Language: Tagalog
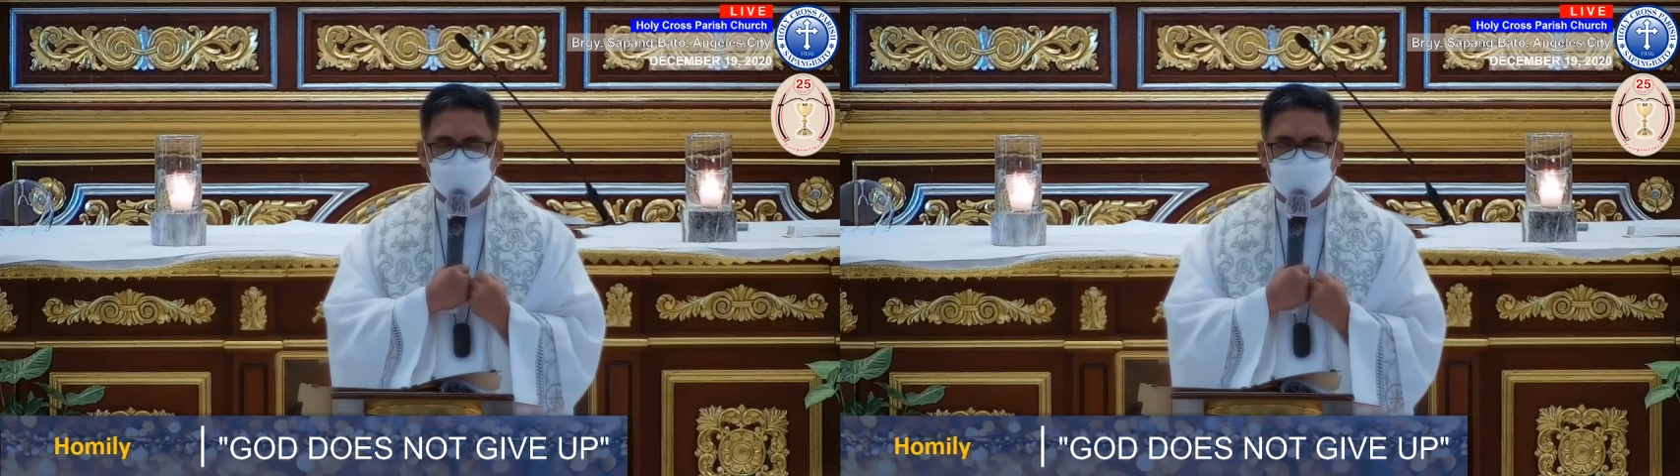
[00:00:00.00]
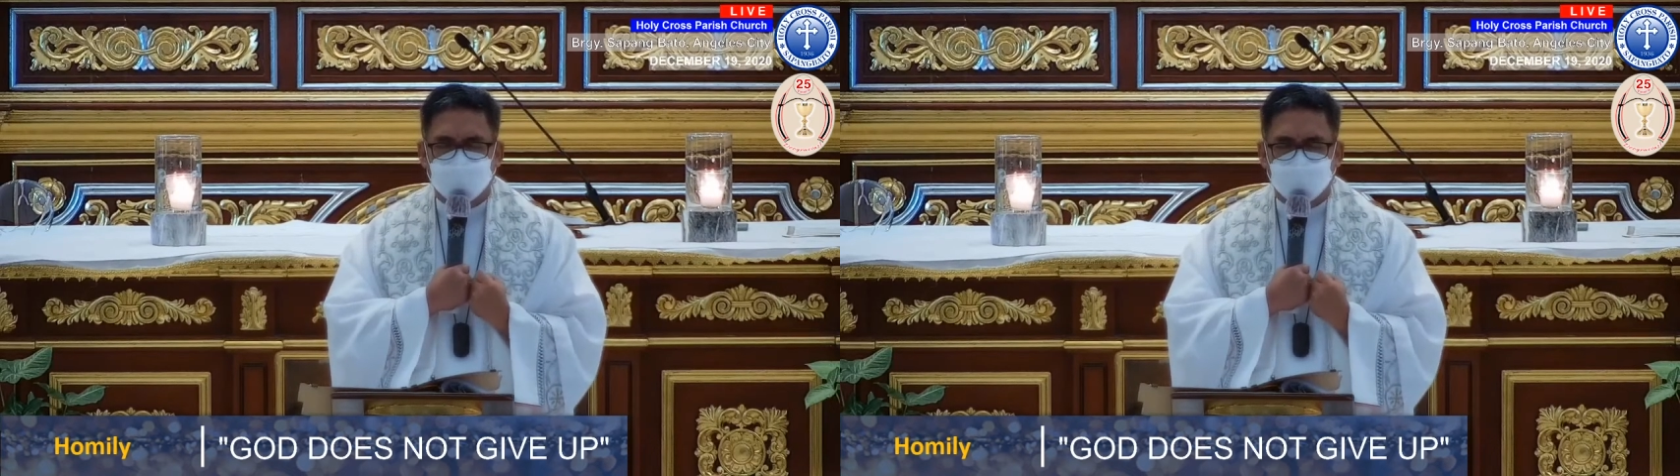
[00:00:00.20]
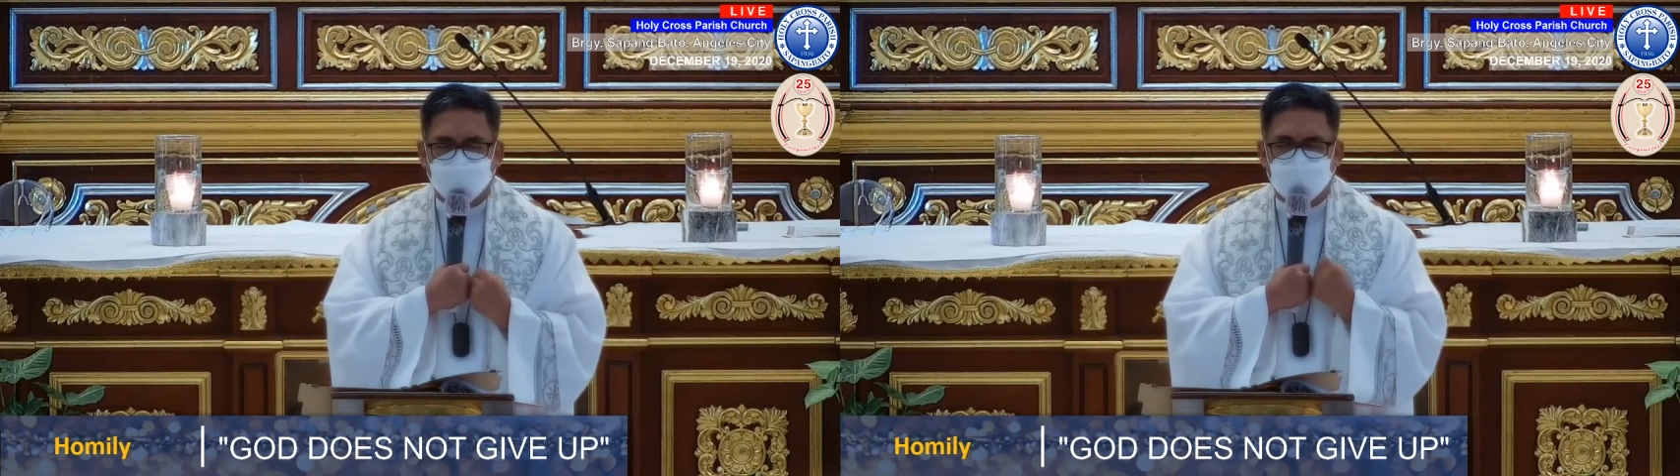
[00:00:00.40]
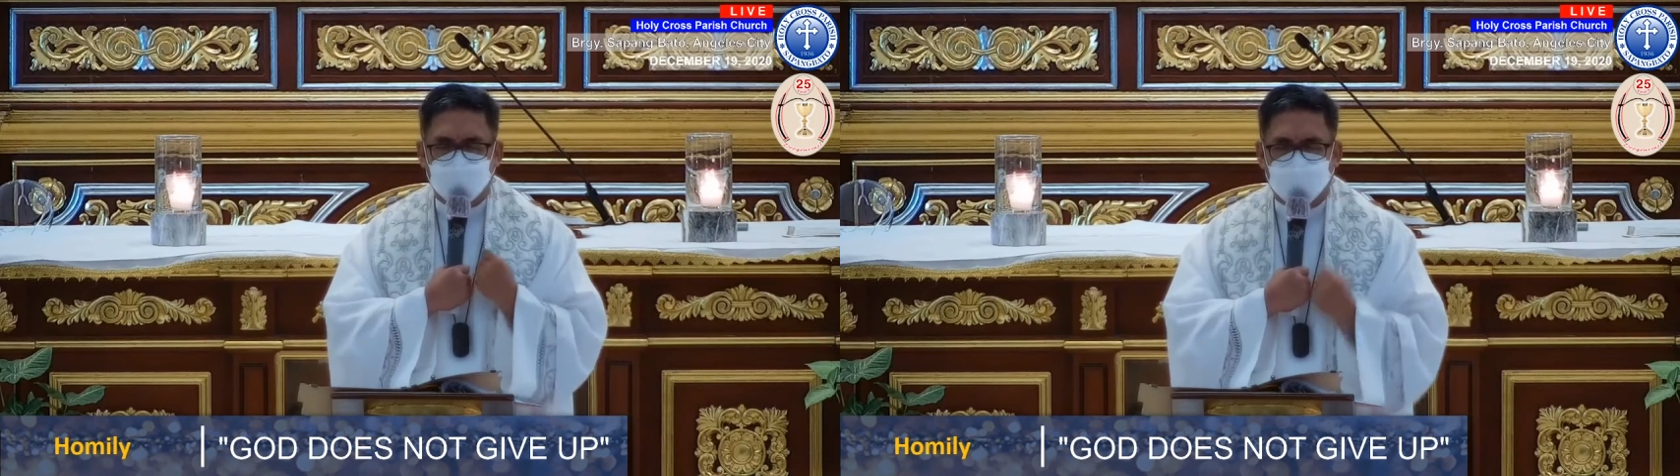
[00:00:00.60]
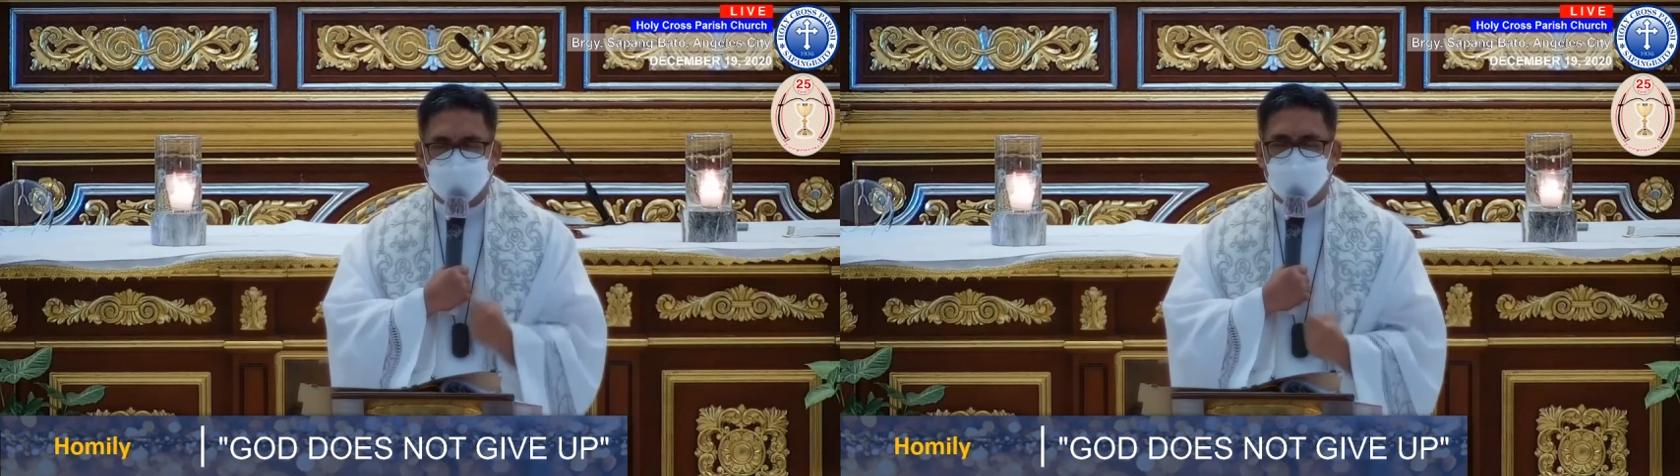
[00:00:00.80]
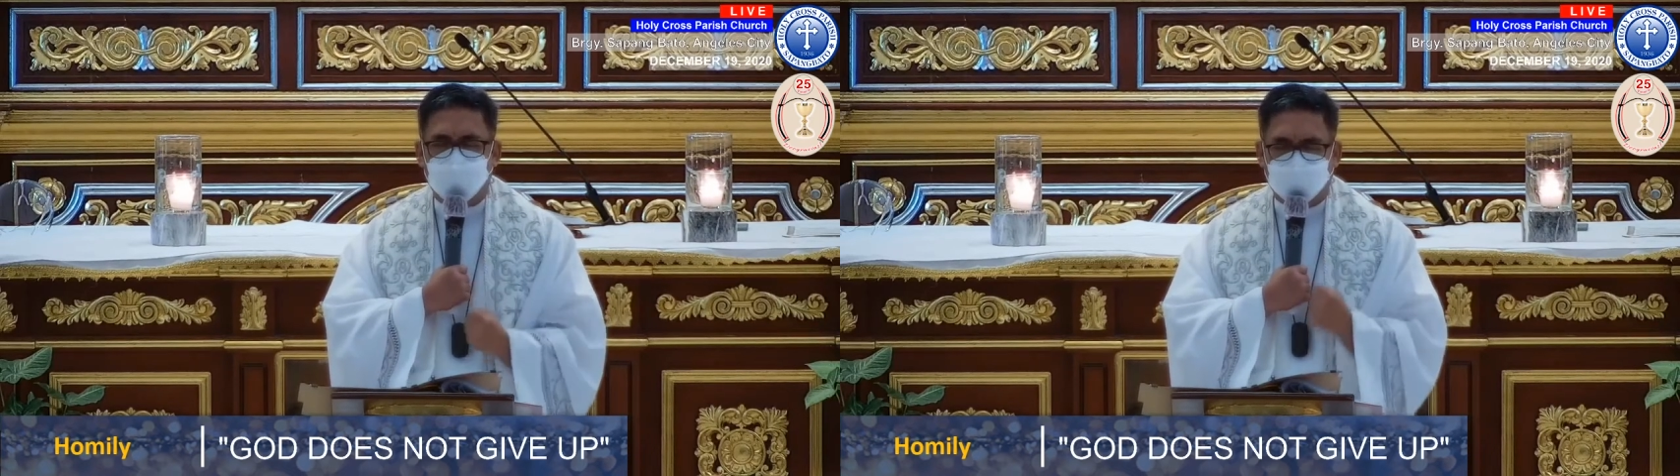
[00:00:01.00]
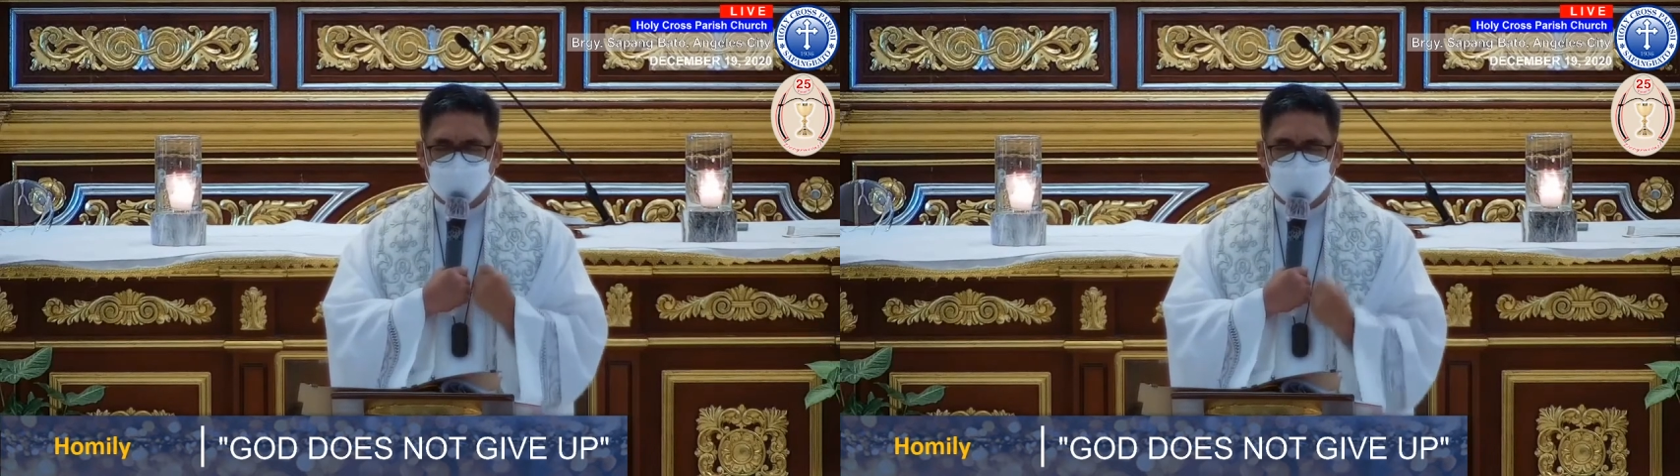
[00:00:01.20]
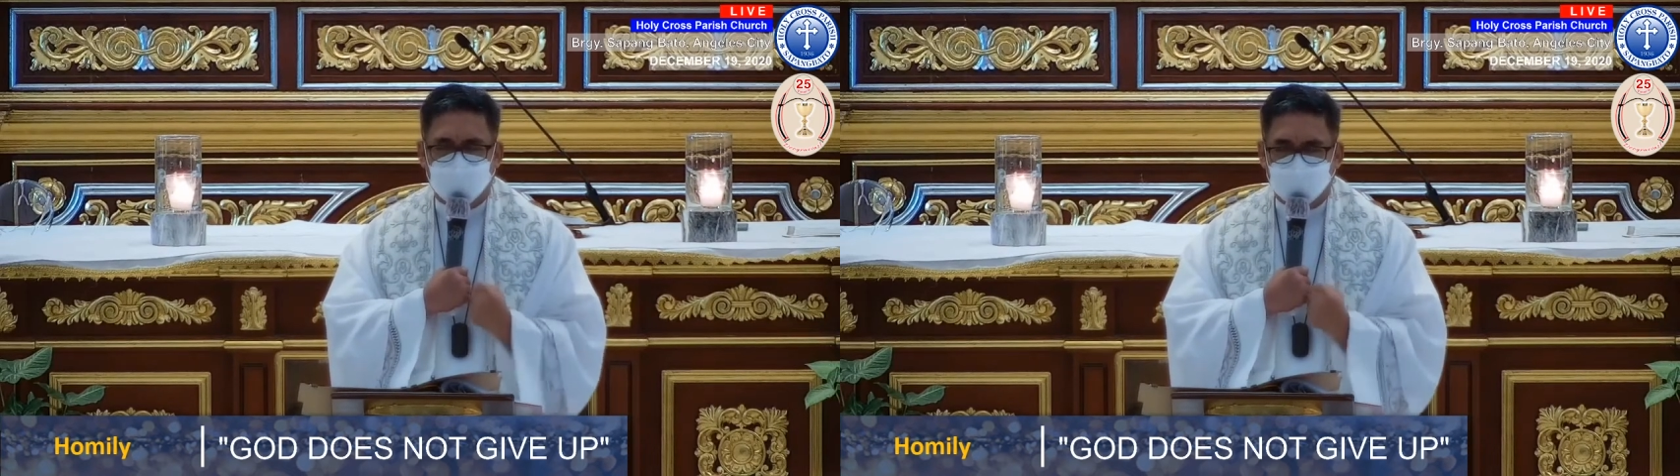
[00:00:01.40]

Manwala ko kay nga pong